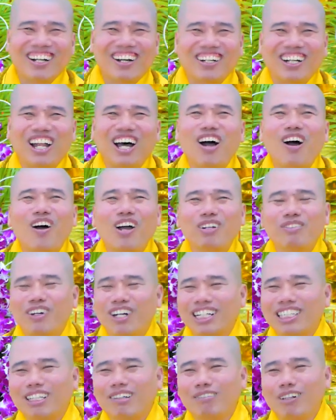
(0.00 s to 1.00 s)
Còn nó ói
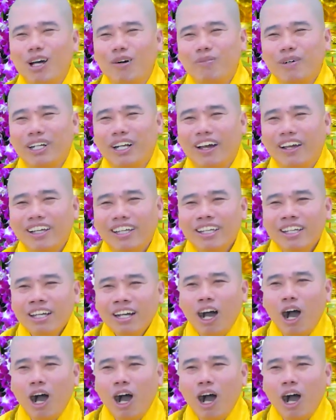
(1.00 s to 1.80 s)
bữa tùm lum mình nói